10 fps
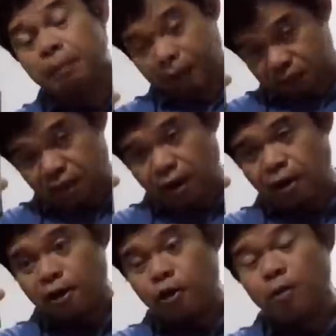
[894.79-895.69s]

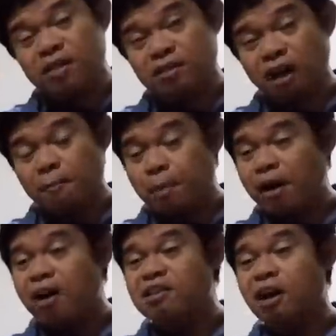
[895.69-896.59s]
Basta yung basta
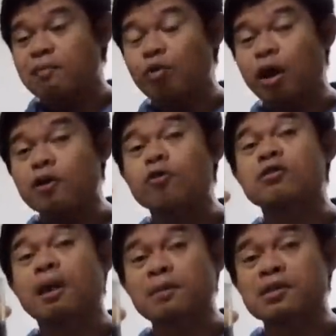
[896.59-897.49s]
malalasahan mo lang
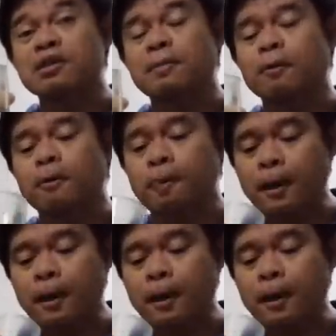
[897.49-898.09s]
yung tamis niya po.